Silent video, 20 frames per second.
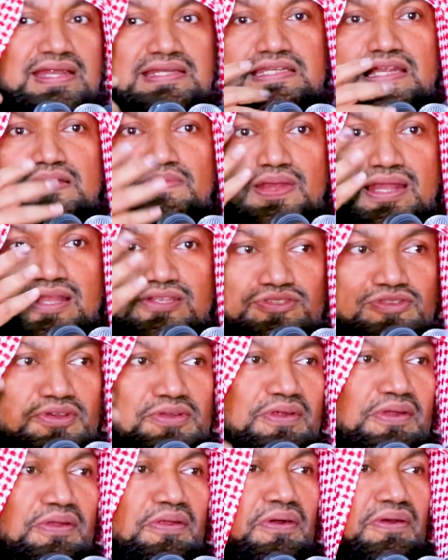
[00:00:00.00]
আড্ডা মারার
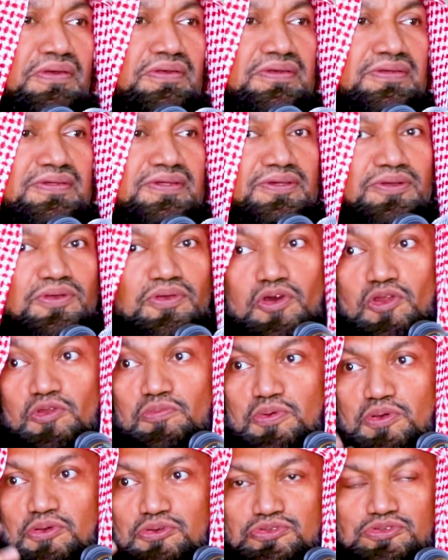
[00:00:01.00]
জন্য নয়
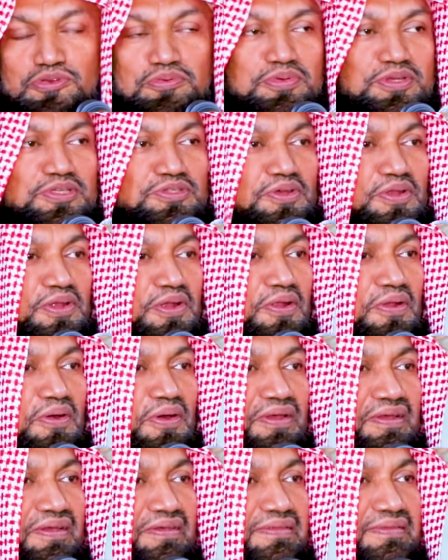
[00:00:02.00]
গল্প গুজবের জন্য নয়